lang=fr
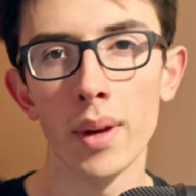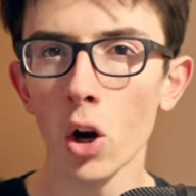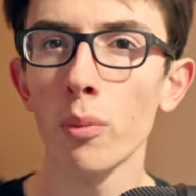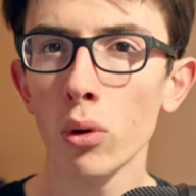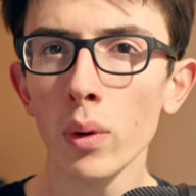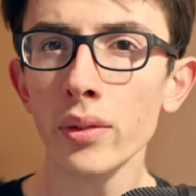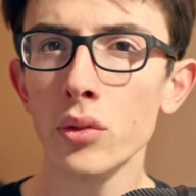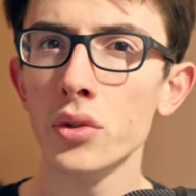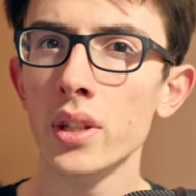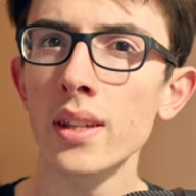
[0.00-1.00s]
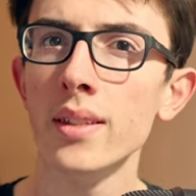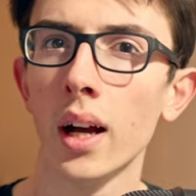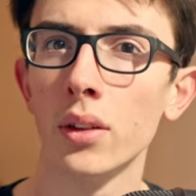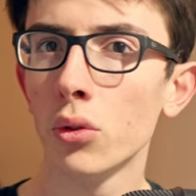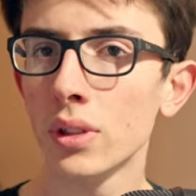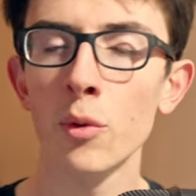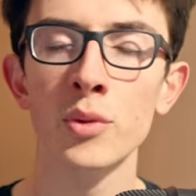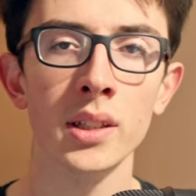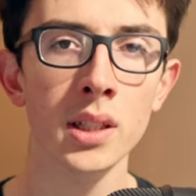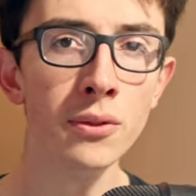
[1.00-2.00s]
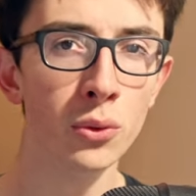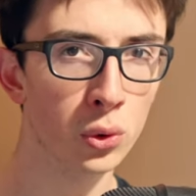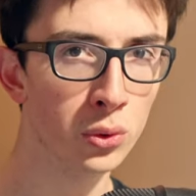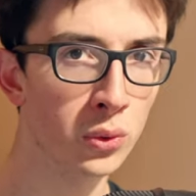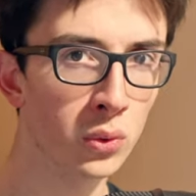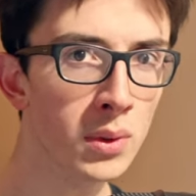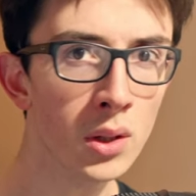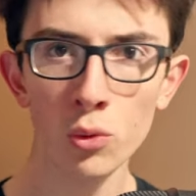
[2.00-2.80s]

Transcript: Mais alors pourquoi est-ce que j'utilise un deuxième objectif au lieu de zoomer